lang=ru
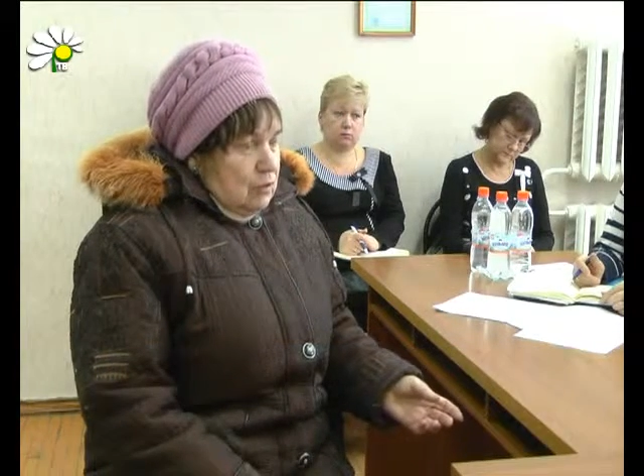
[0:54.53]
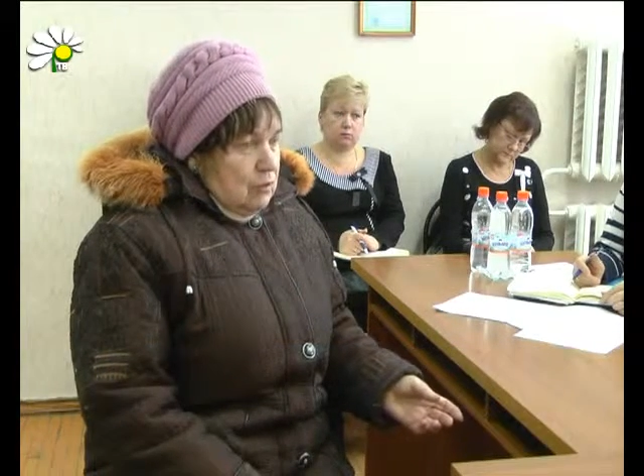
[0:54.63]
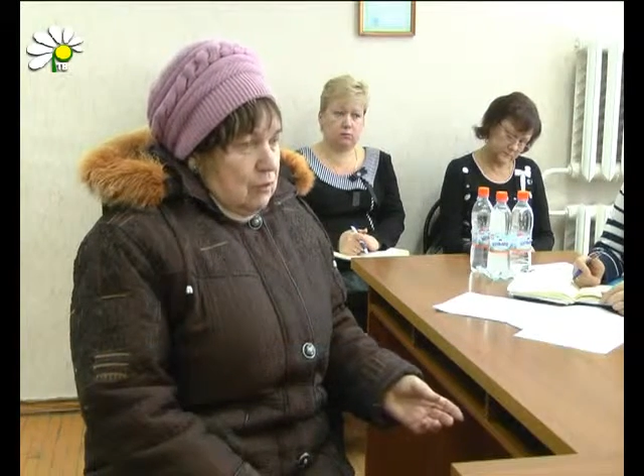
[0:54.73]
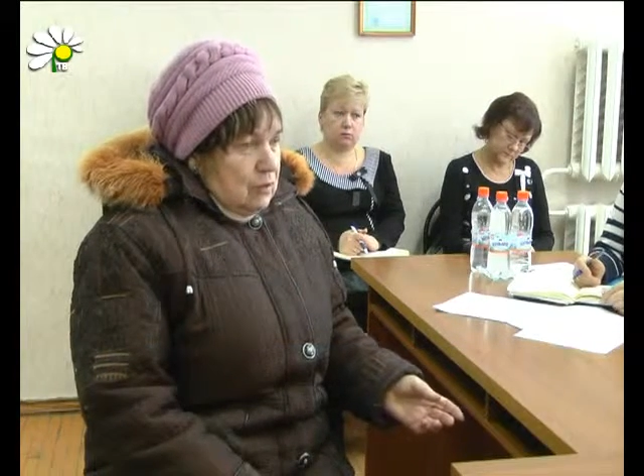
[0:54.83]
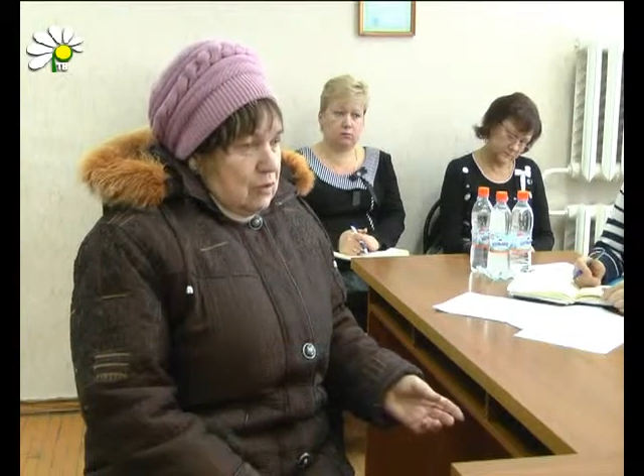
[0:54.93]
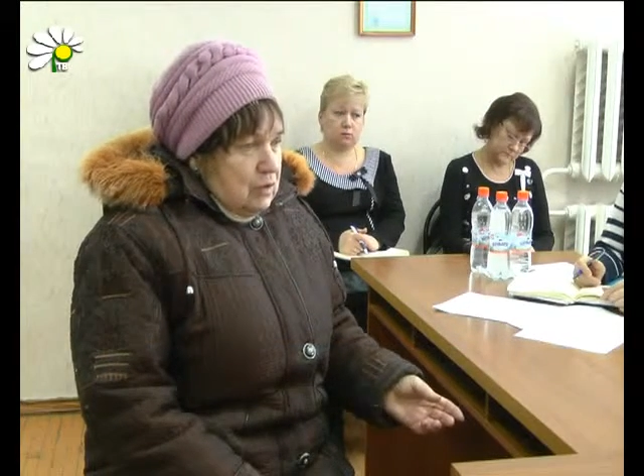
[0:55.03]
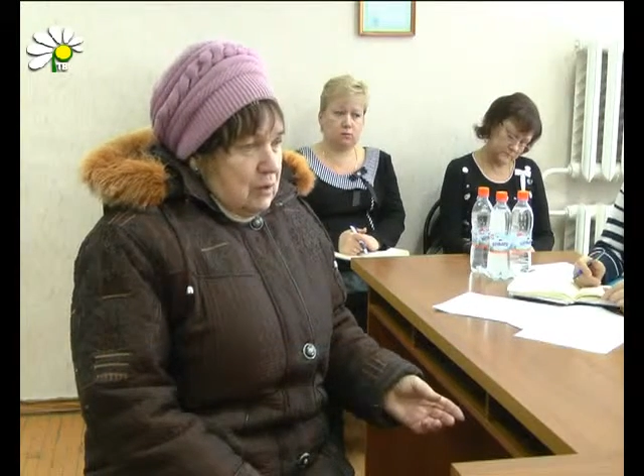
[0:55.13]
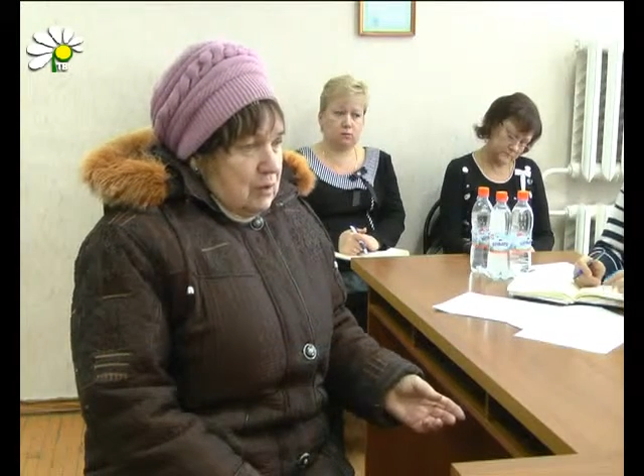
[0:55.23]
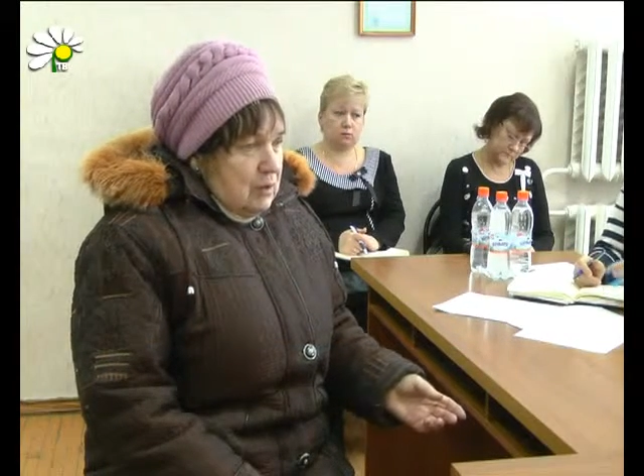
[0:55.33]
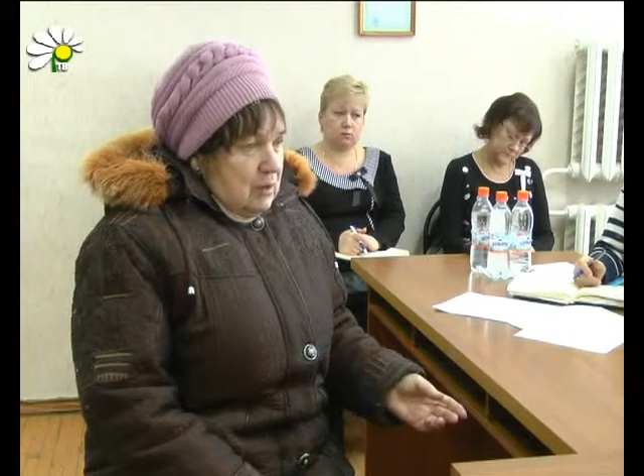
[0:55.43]
что вот
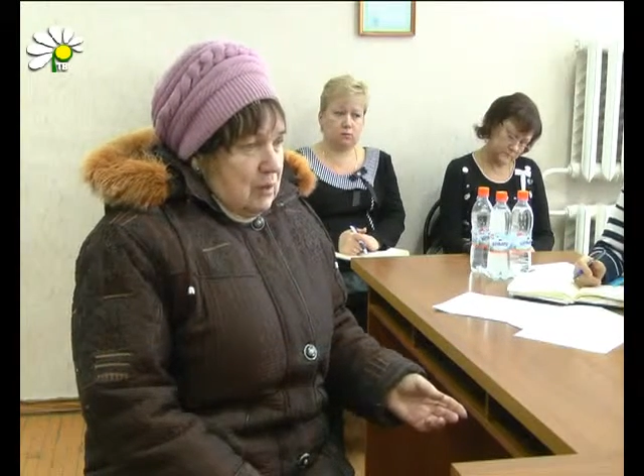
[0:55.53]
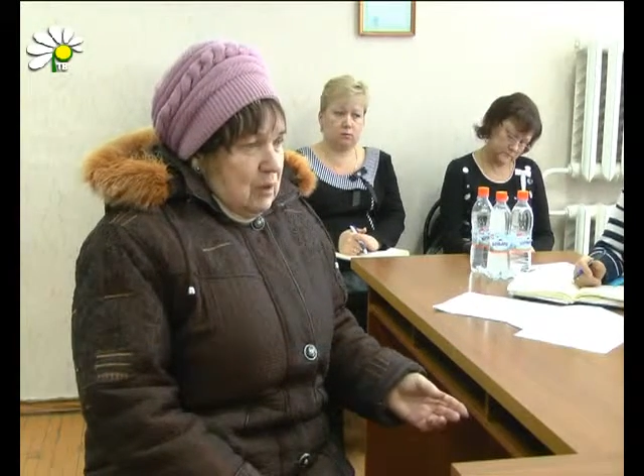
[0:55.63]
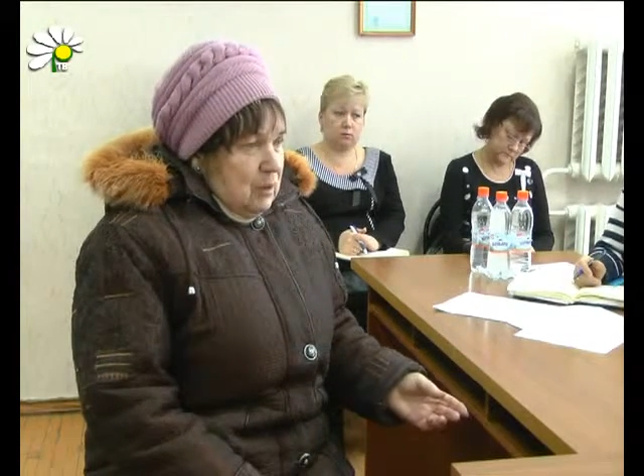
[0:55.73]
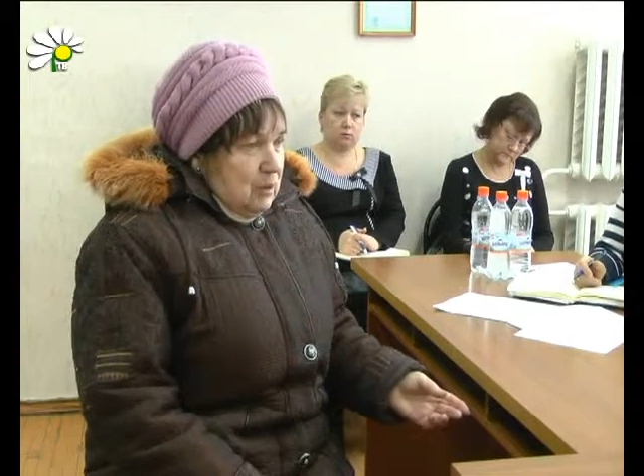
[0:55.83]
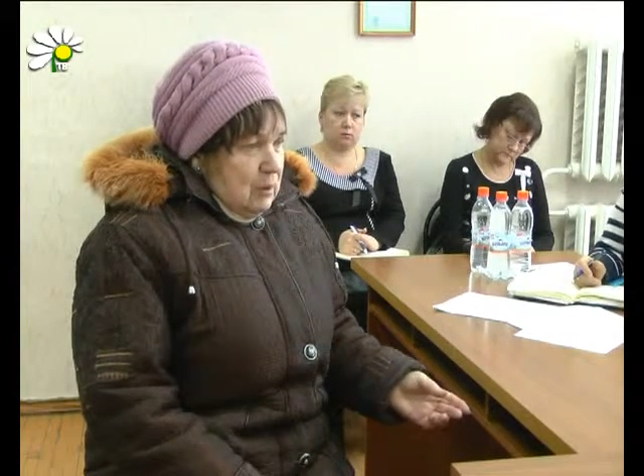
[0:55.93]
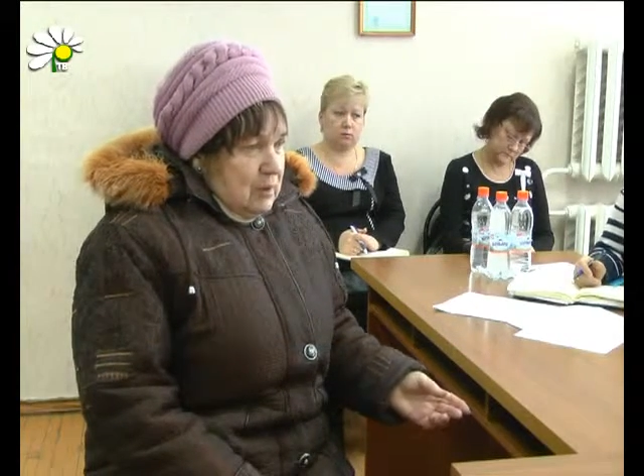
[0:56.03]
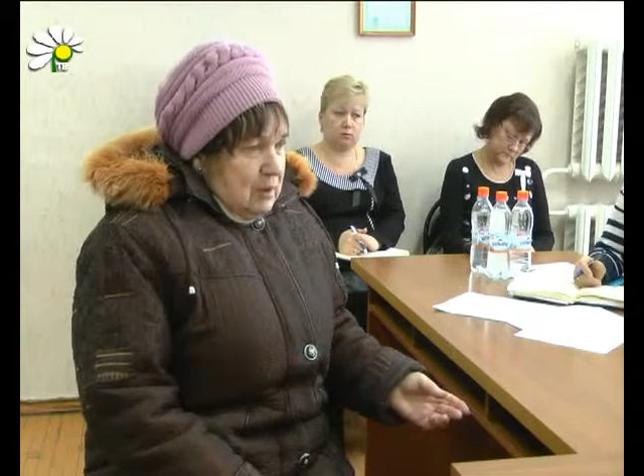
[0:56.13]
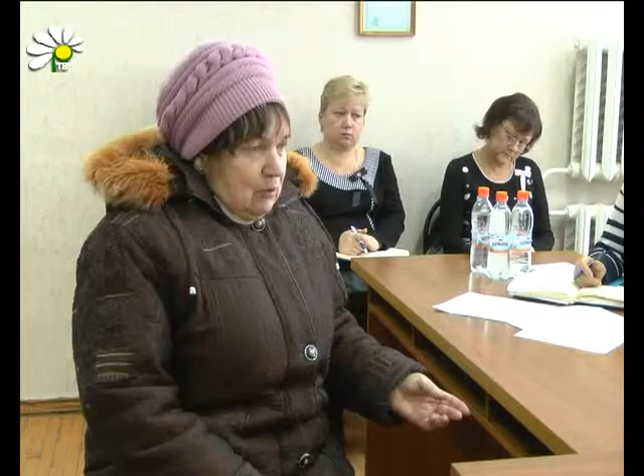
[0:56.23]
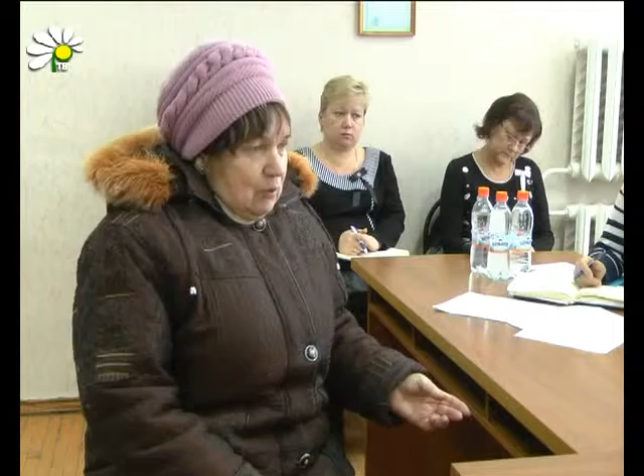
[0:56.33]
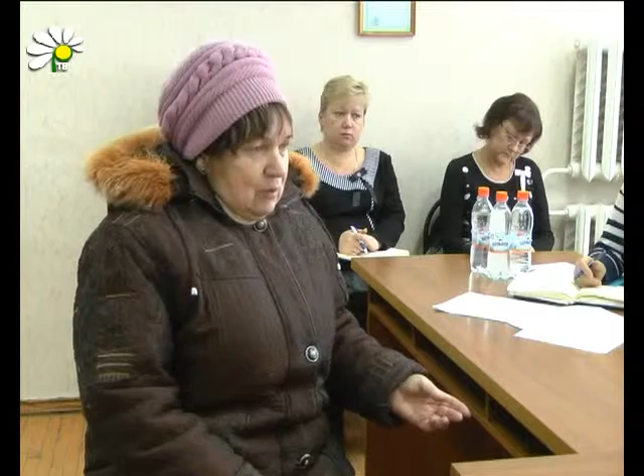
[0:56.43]
сейчас они мне опять
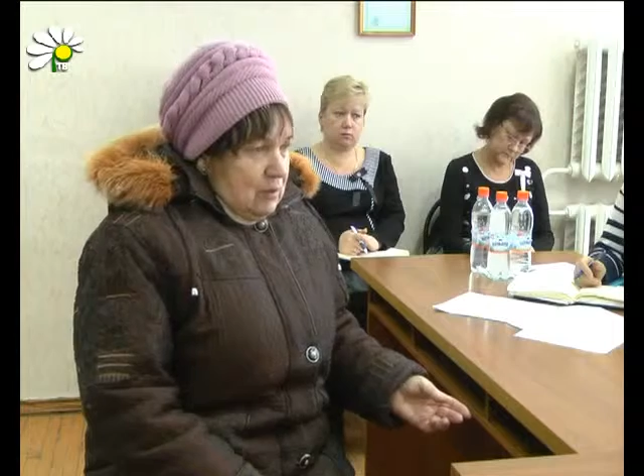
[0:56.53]
поставят